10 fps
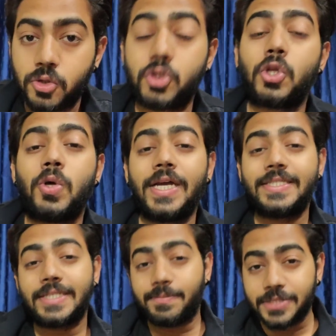तो चलो गाई
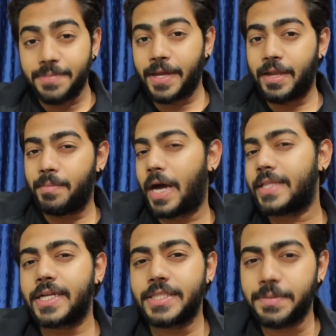सबसे पहले हम
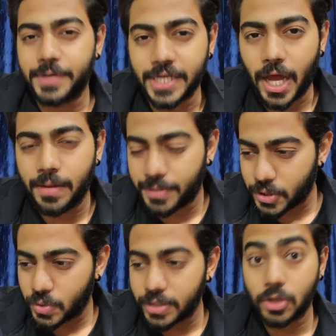बात करते हैं पठान पे
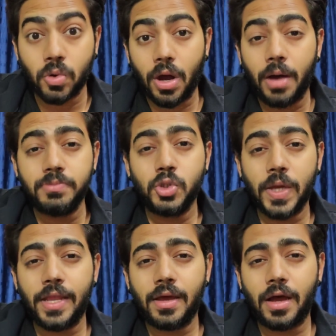क्योंकि देखो अब जो
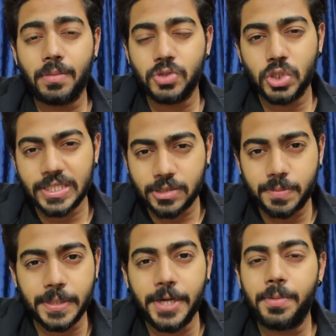है ना अब जिस
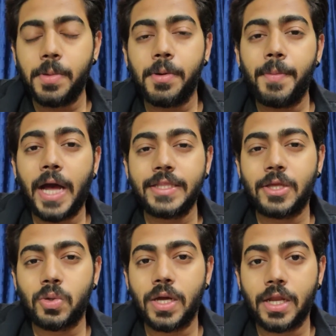स्पीड में मैं बात
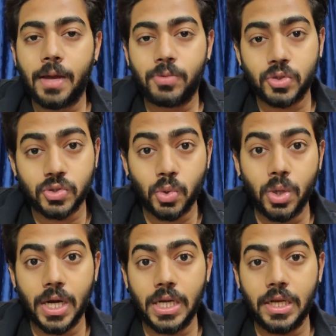करूंगा ना आप लोग
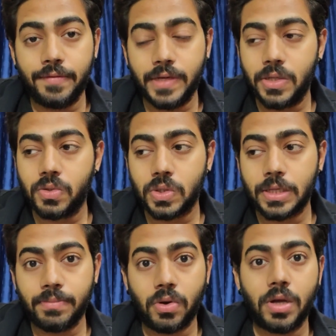स्लो कर लेना वीडियो
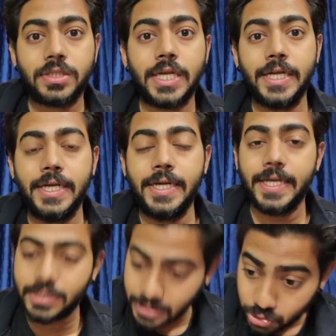क्योंकि बहुत सारी
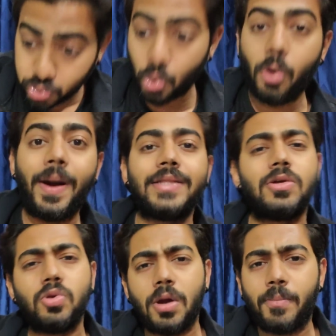डिटेल्स है स्लो बात
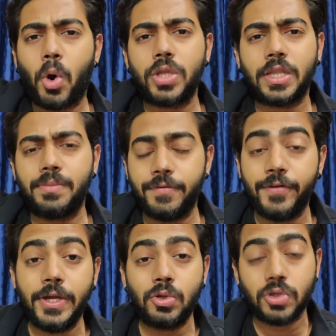करूंगा बहुत लंबी
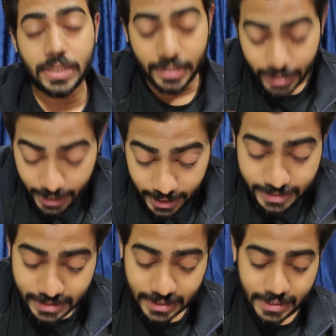वीडियो हो जाएगी
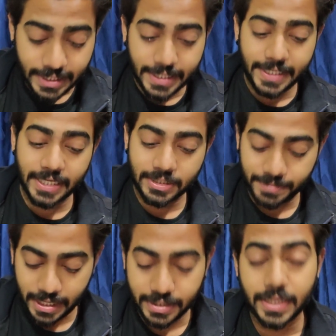सीधे डिटेल्स
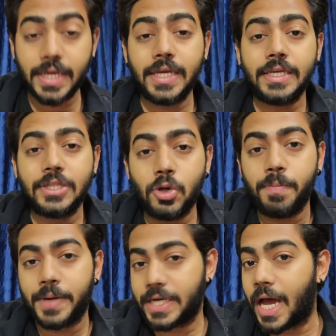पे आते हैं कि देखो
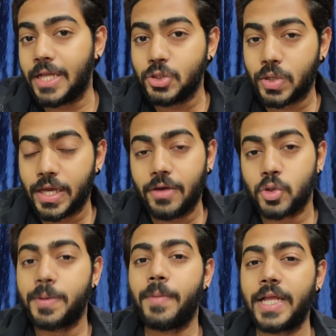पठान जो है
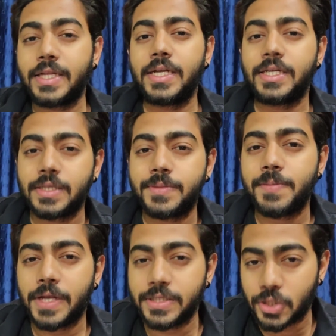उस पर बात करना सबसे
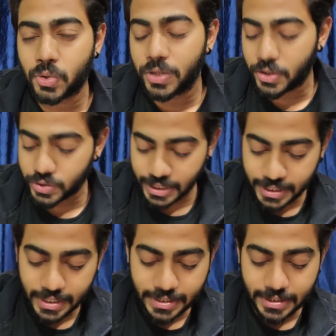पहले ज़रूरी है उसकी
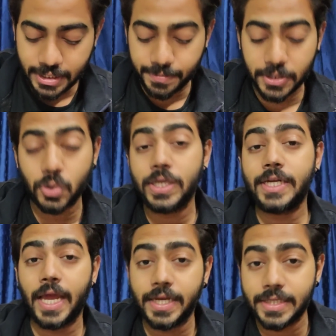रिलीज़ डेट पे क्योंकि
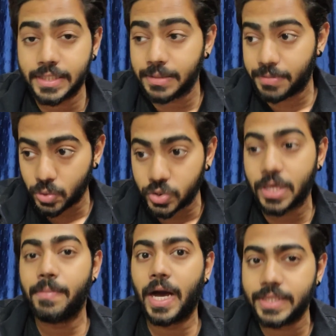टाइगर थ्री पे
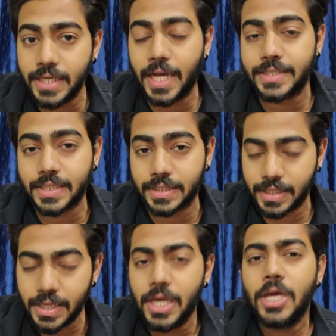उसके बाद ही आ सकते
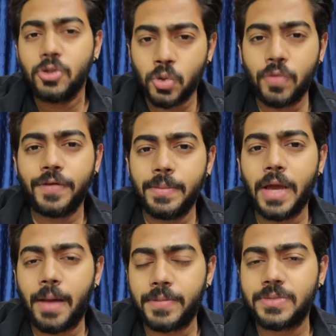हैं दोनों
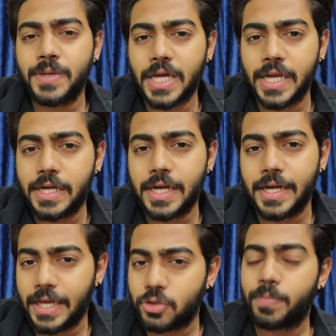फिल्में आपस में
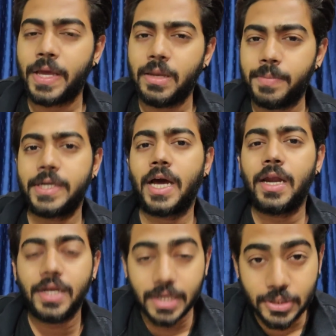कनेक्टेड हैं तो पहले
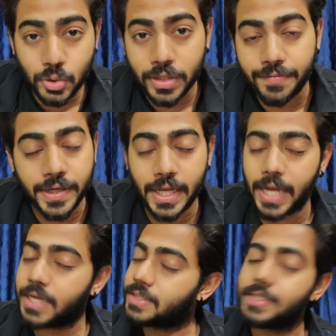पठान रिलीज़ होगी फिर
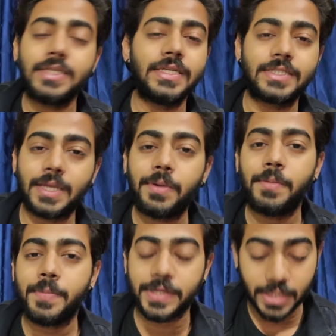टाइगर थ्री ये सब
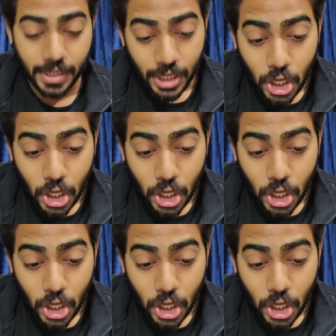हमें पता है